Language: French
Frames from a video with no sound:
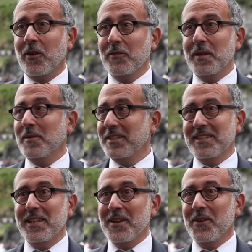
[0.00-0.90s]
Alors évidemment
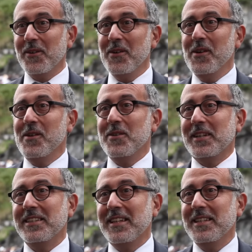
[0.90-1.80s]
ici d'ailleurs
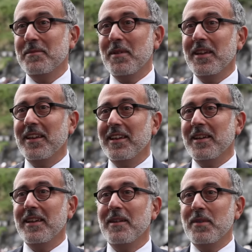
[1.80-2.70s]
le christianisme
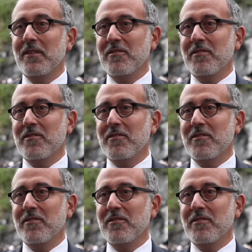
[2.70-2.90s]
est,